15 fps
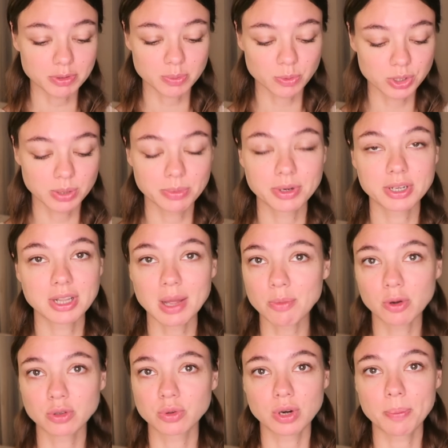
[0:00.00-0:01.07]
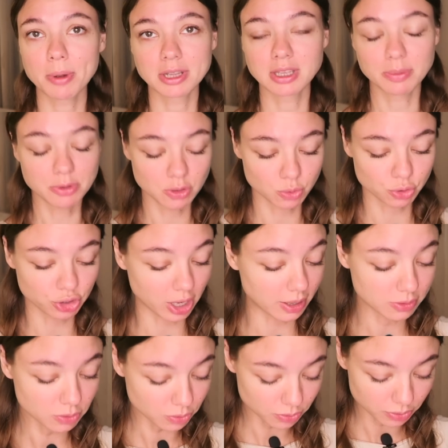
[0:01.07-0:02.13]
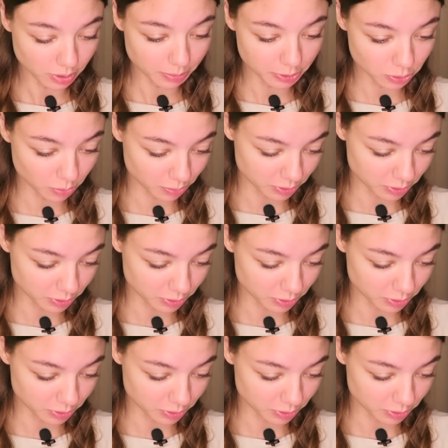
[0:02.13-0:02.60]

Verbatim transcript: посмотрим рекламу, которая опять нам не нужна. Ну, а потом